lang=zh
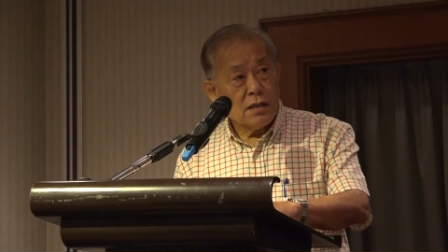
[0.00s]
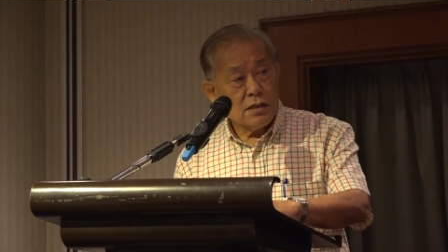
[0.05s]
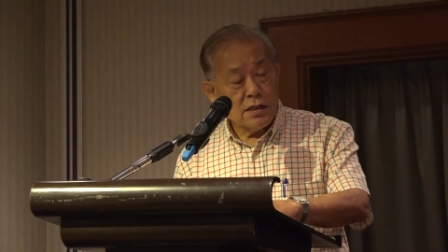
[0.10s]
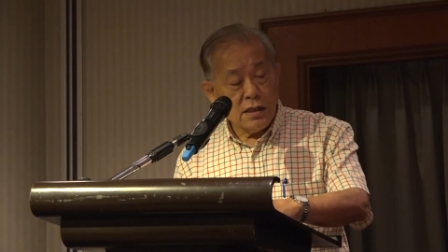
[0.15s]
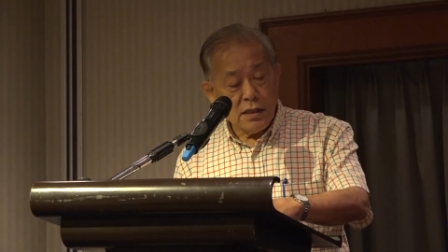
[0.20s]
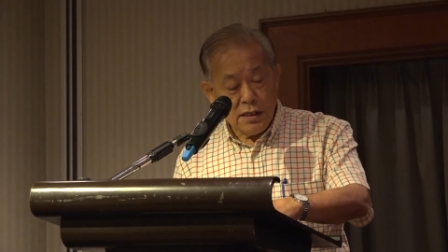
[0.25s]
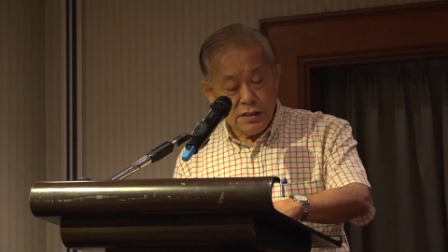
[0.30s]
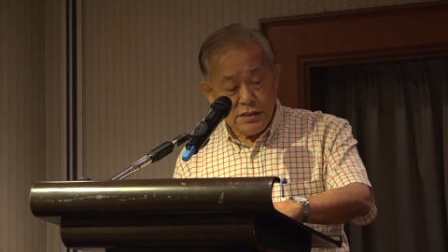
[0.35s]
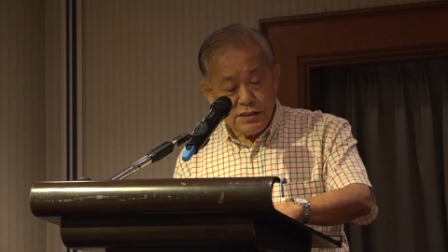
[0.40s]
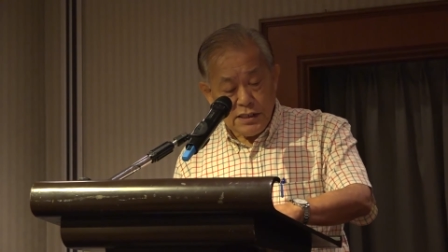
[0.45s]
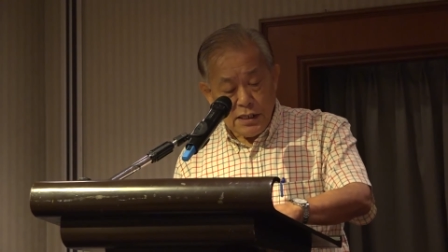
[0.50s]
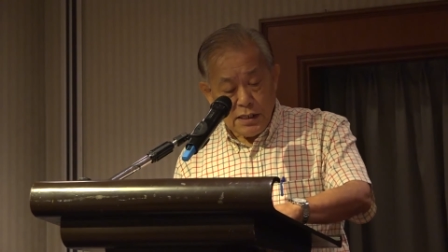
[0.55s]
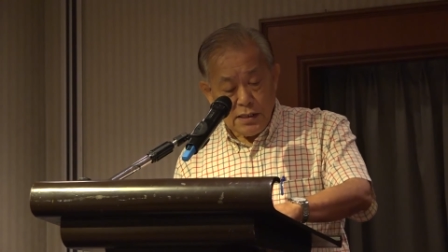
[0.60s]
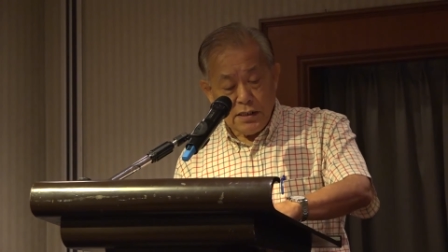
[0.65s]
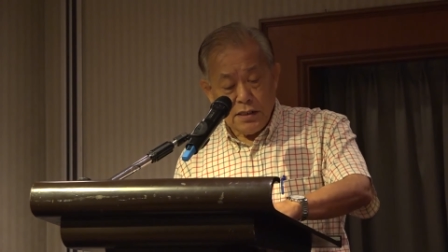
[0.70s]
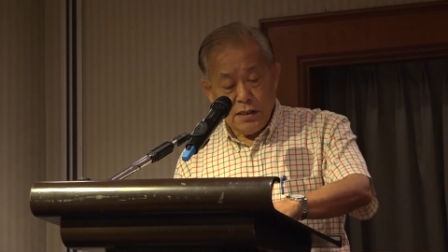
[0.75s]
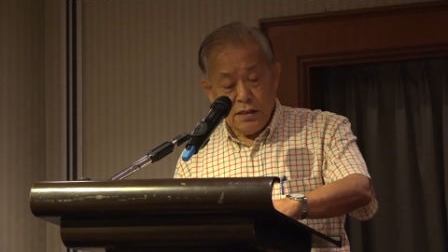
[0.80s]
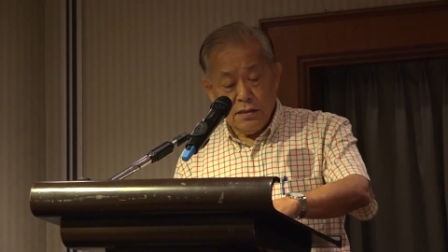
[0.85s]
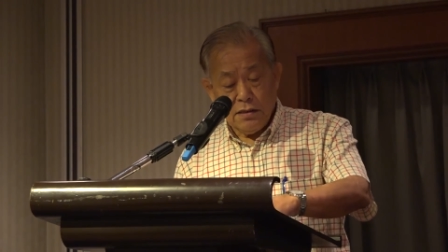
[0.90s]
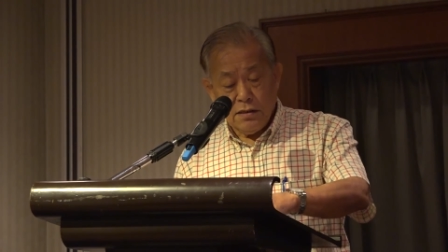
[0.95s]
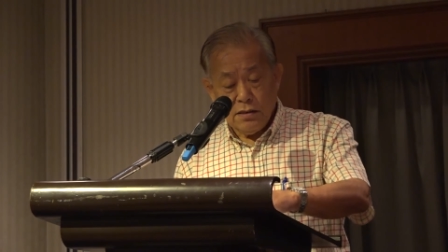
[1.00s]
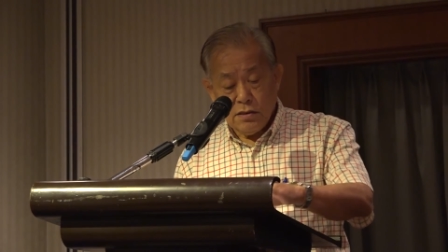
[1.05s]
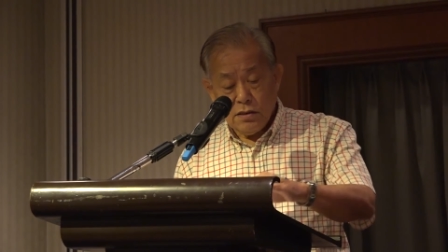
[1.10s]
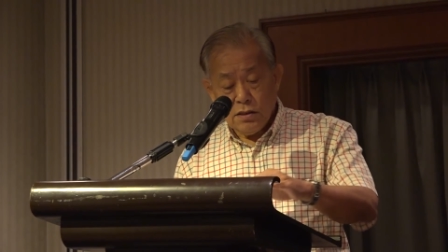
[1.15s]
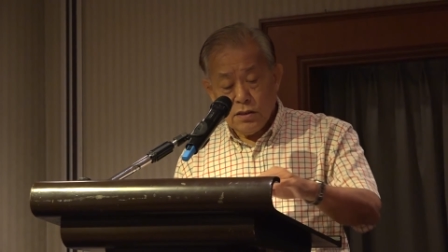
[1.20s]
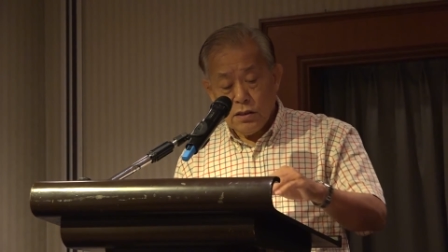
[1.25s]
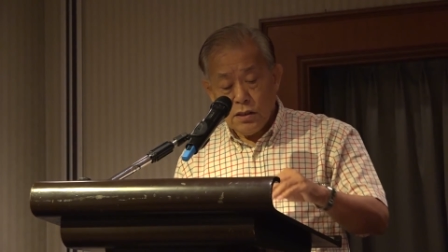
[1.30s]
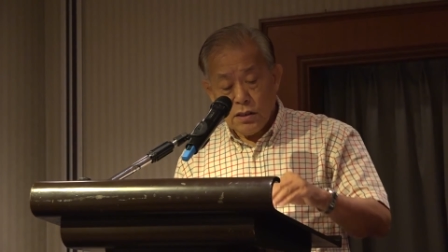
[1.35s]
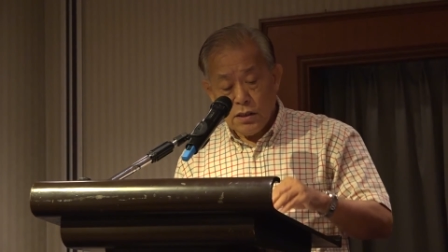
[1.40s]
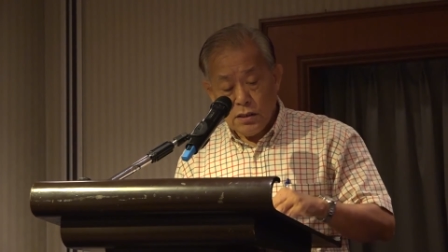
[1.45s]
的这个
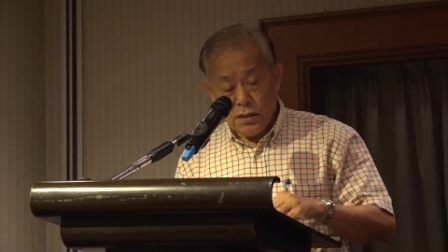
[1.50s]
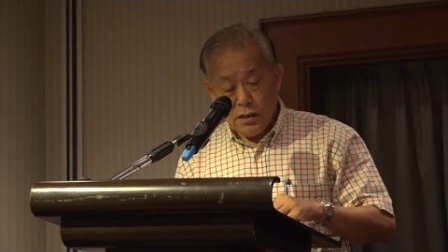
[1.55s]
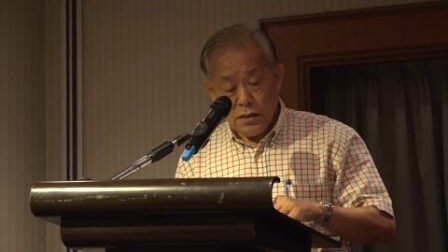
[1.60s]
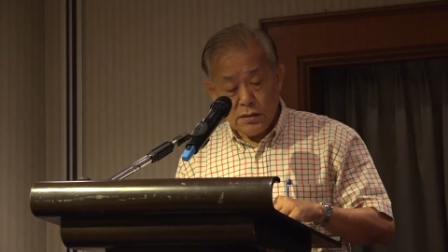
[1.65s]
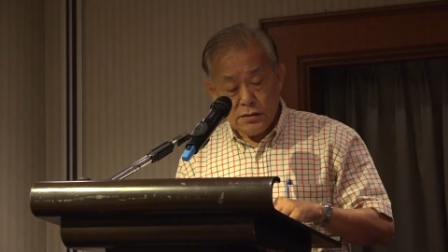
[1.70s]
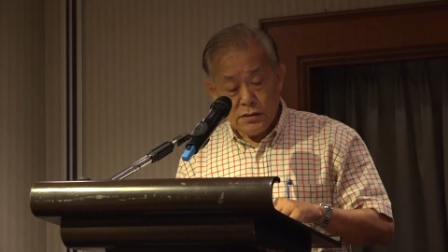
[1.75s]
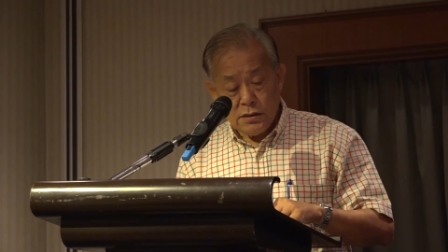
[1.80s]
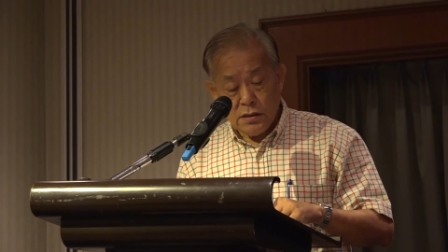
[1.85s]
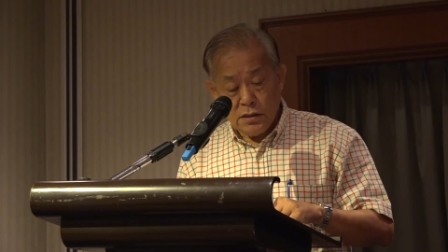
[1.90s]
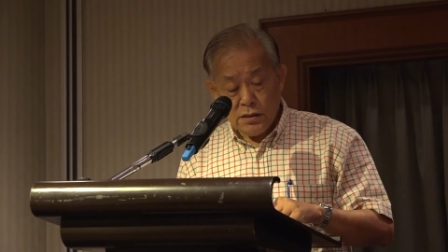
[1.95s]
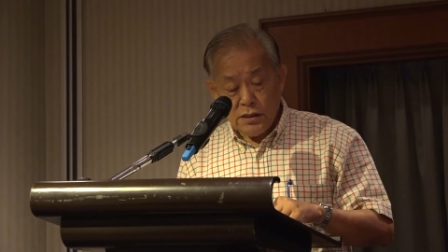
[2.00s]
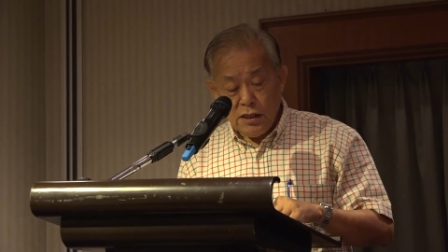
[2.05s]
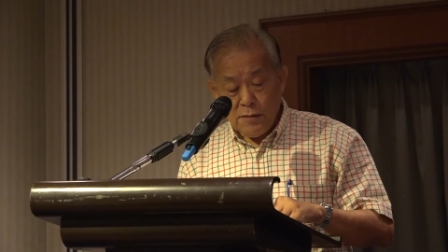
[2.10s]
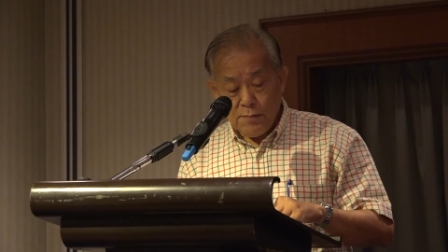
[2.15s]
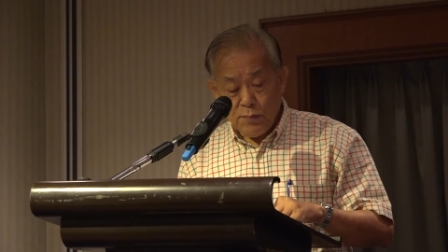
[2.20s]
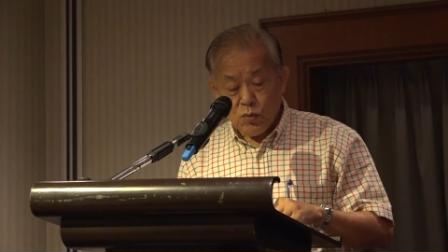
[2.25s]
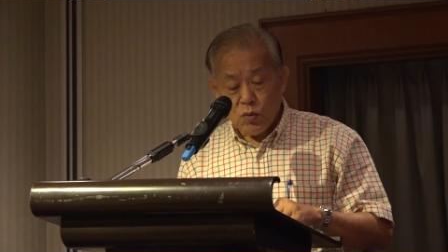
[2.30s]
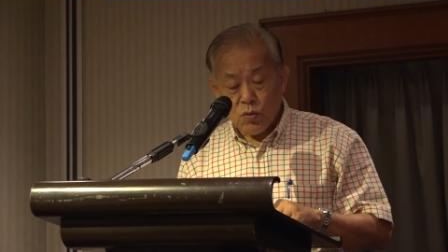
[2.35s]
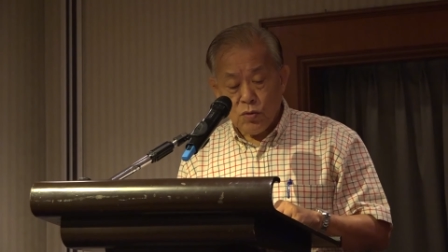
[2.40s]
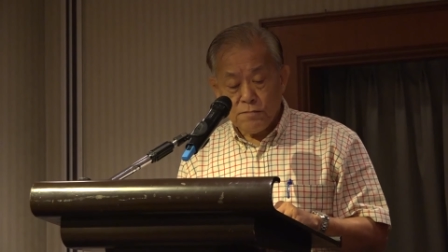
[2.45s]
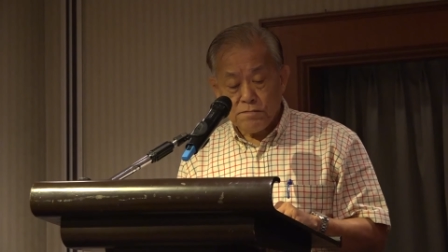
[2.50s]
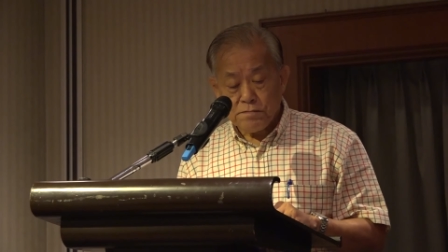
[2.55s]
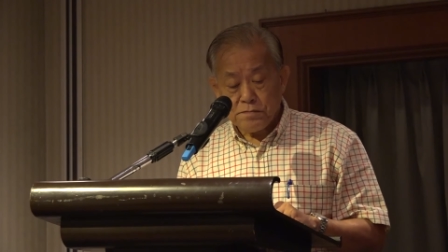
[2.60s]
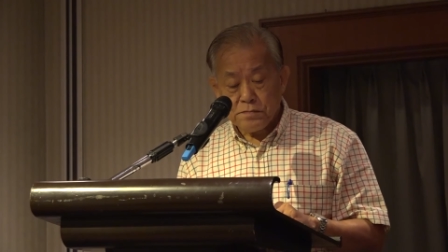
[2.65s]
地步，